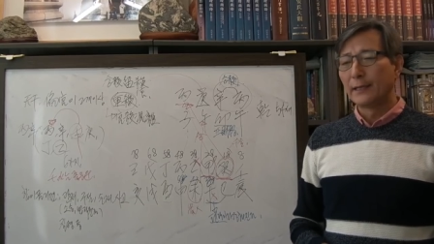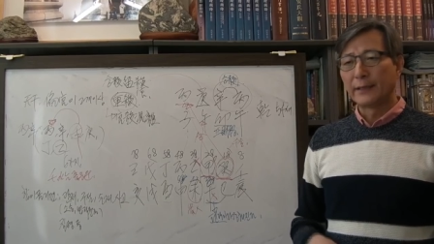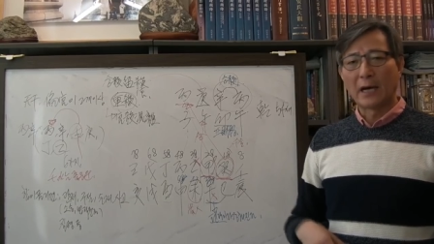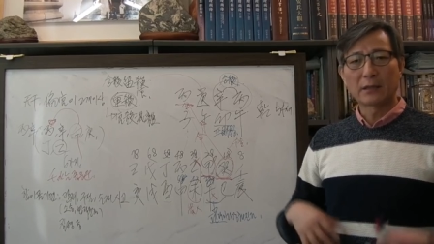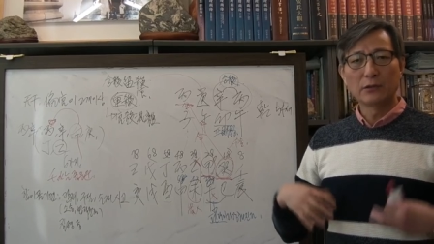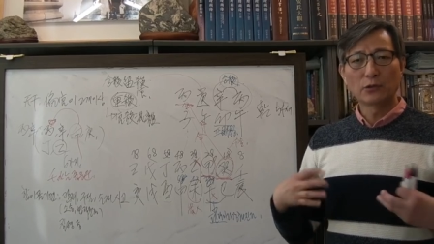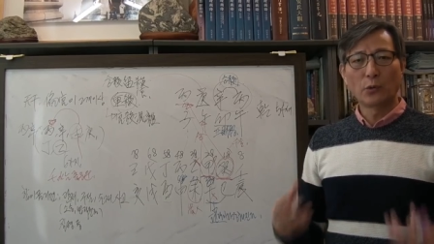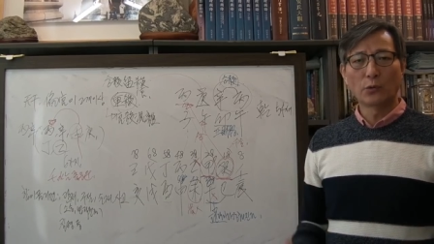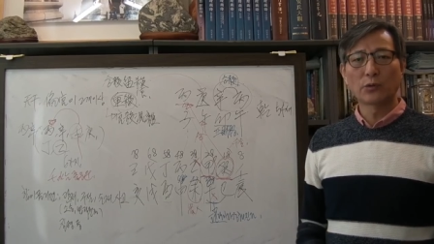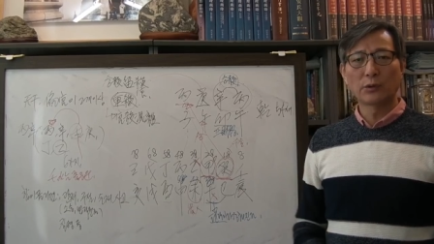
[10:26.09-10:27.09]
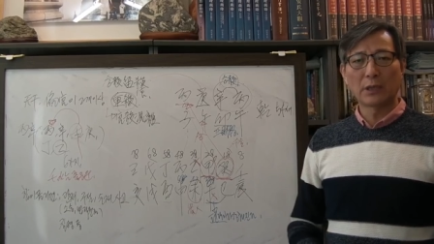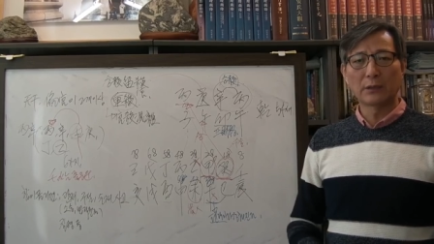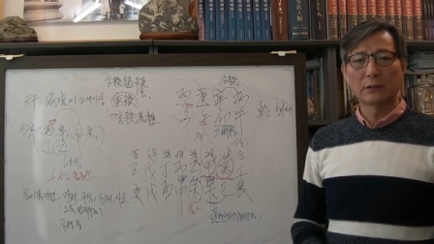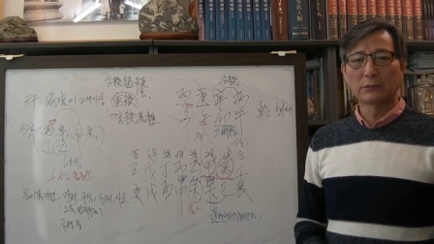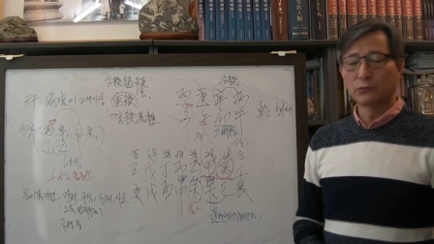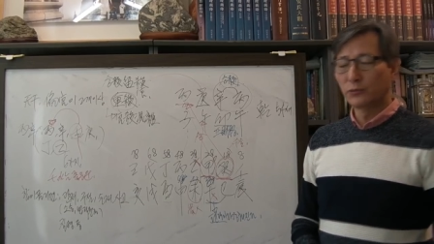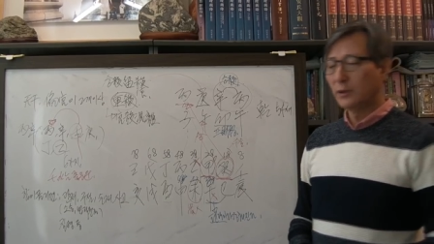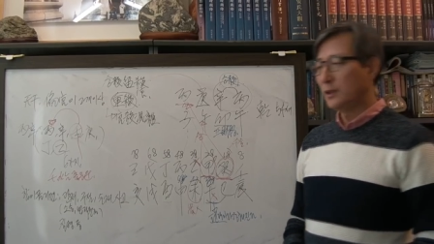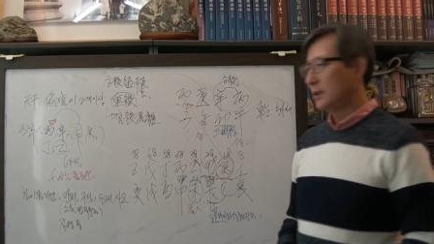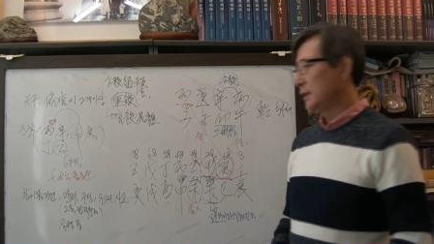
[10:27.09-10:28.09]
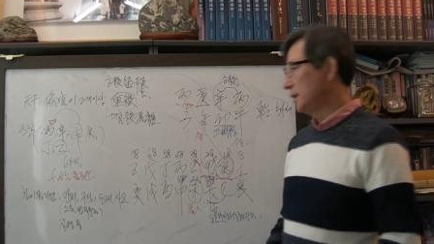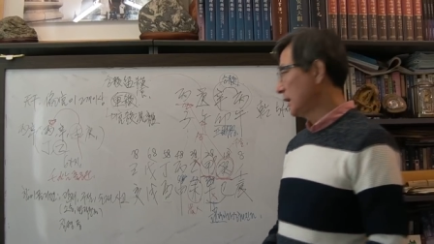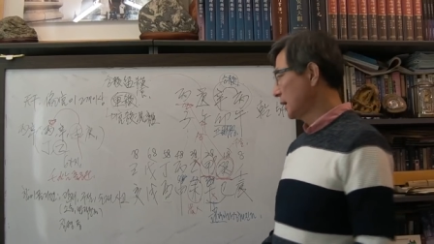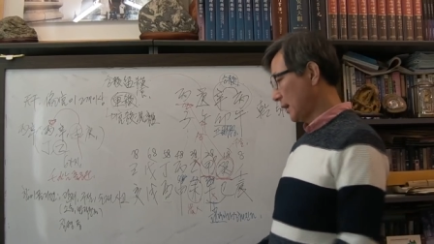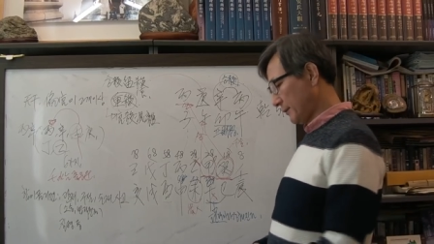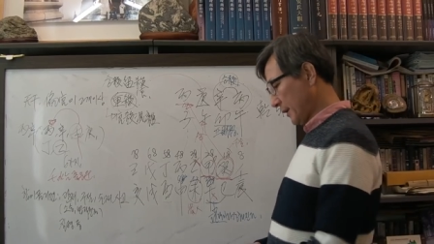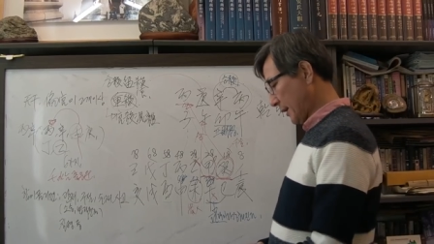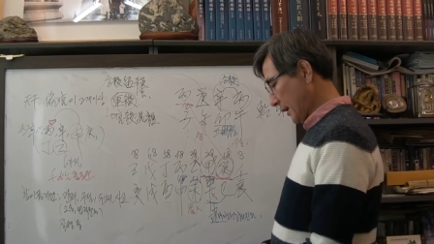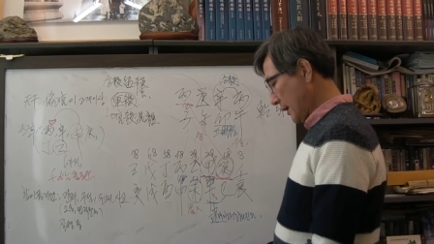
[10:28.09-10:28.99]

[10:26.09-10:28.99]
나를 도우려 하는 운이 일간가 합을 해요.